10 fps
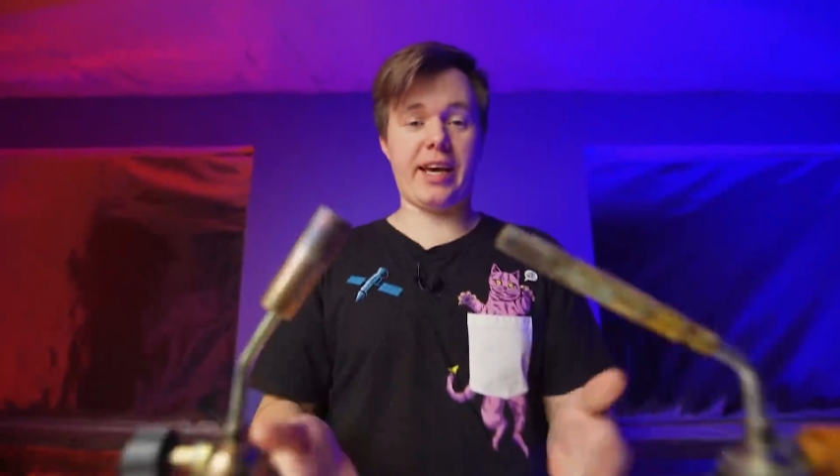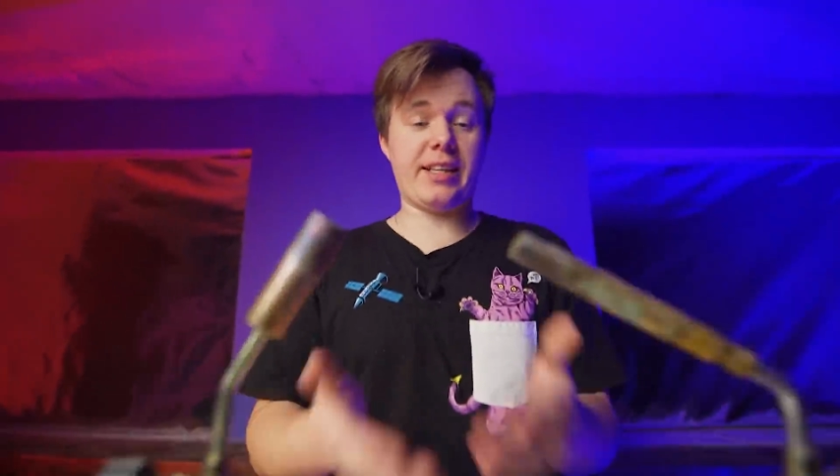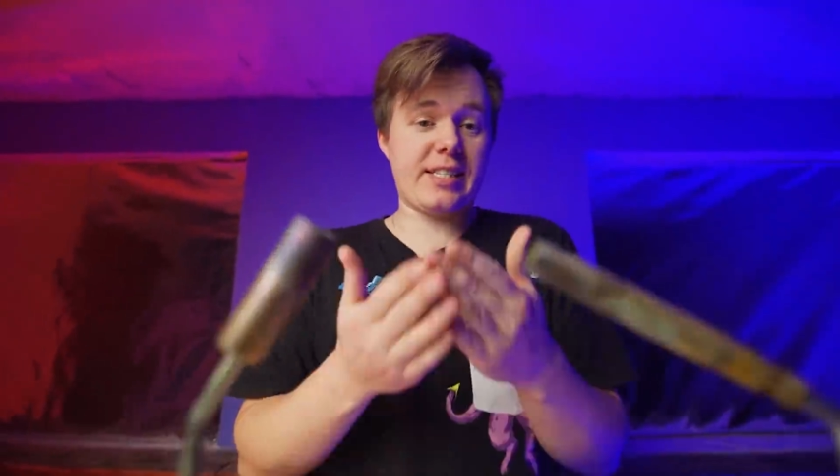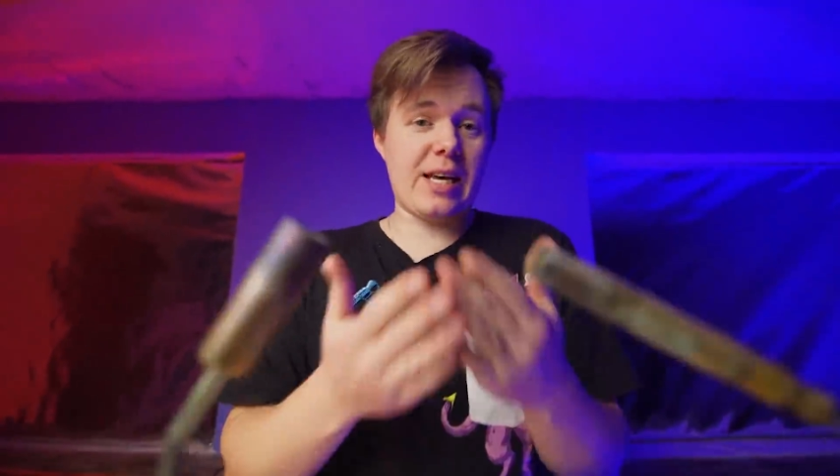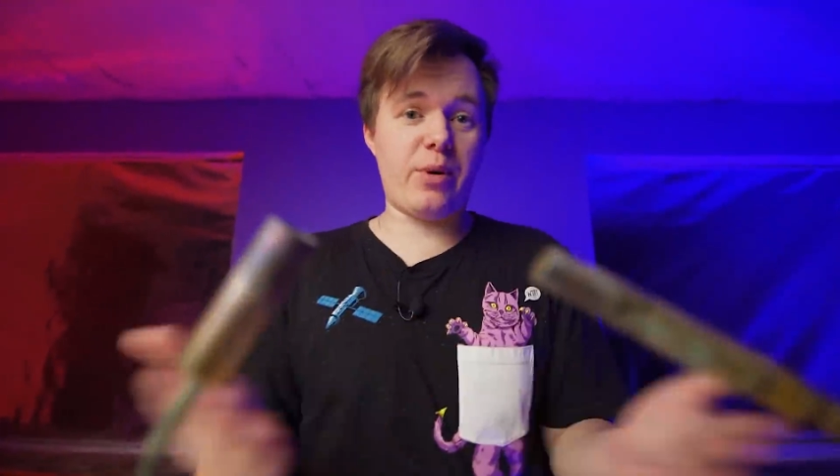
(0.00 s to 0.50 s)

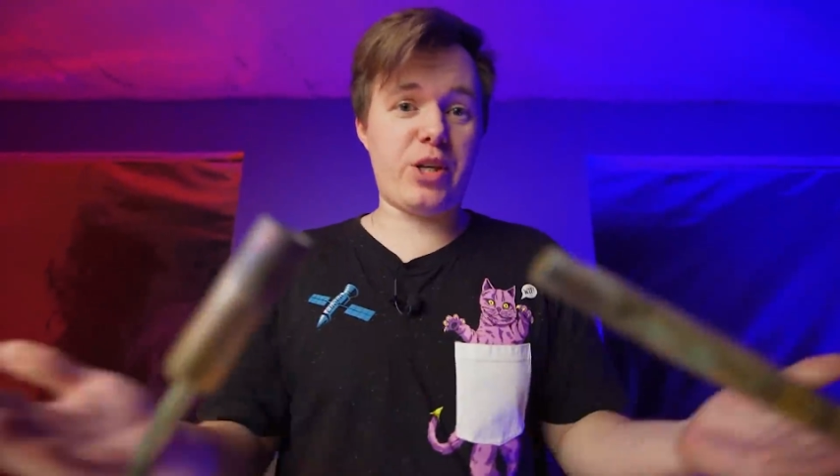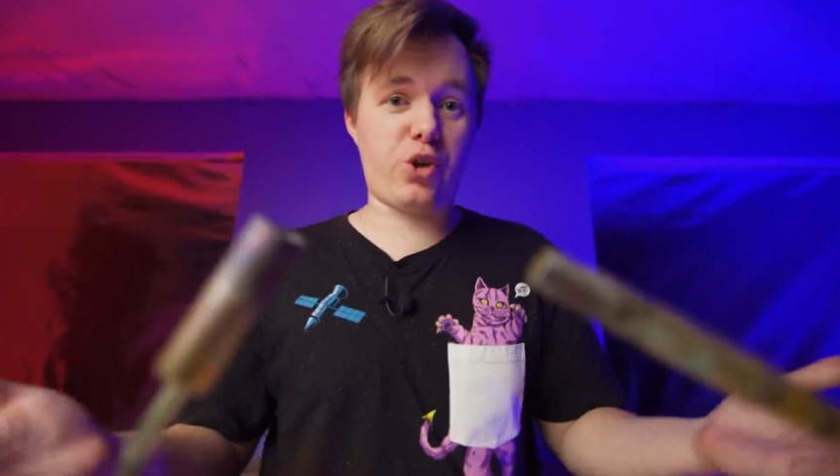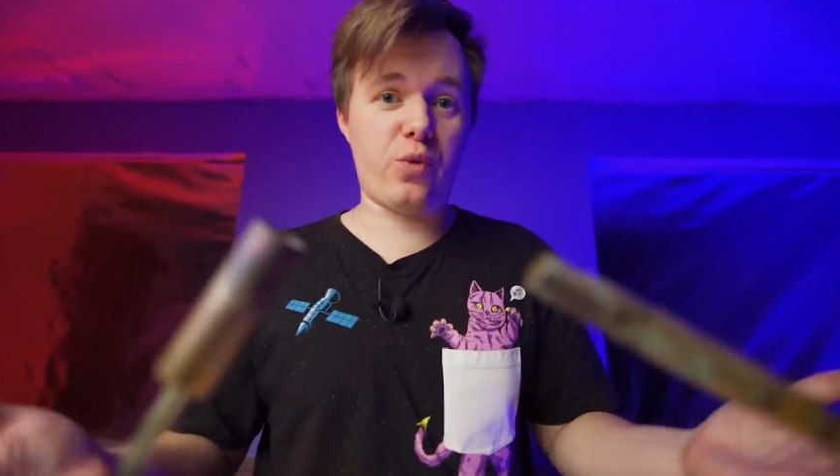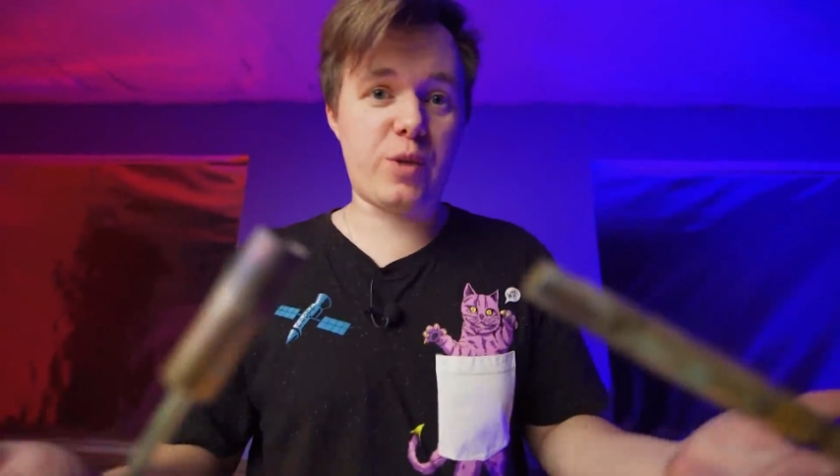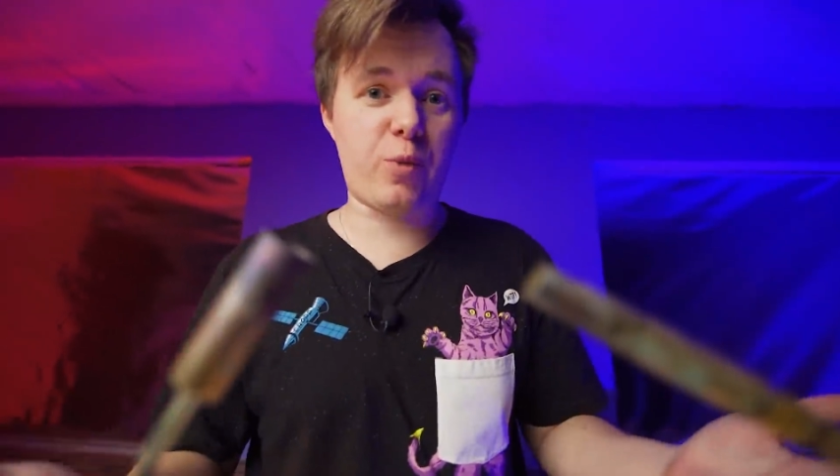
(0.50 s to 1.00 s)
Это самый
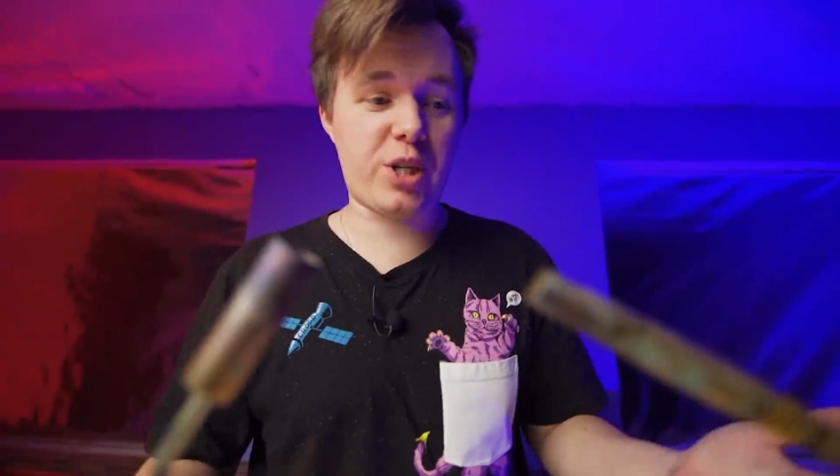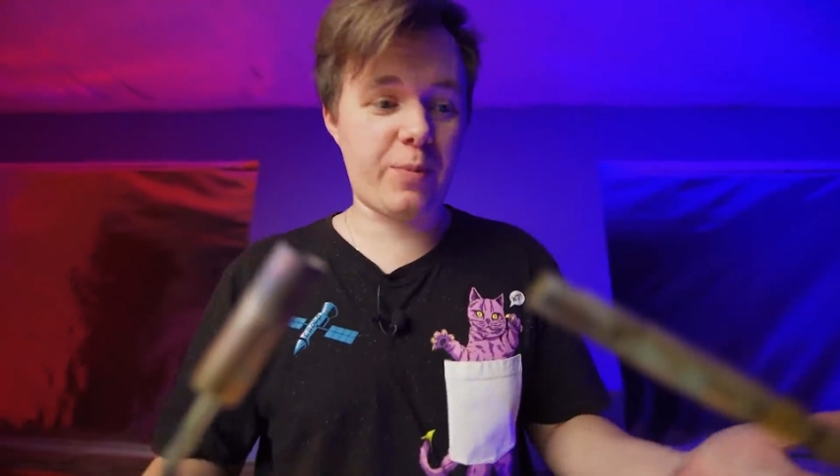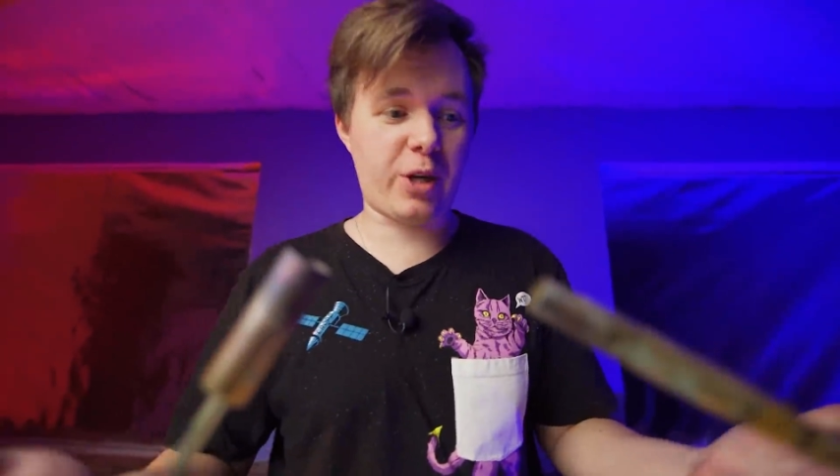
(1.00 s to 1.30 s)
дешевый способ,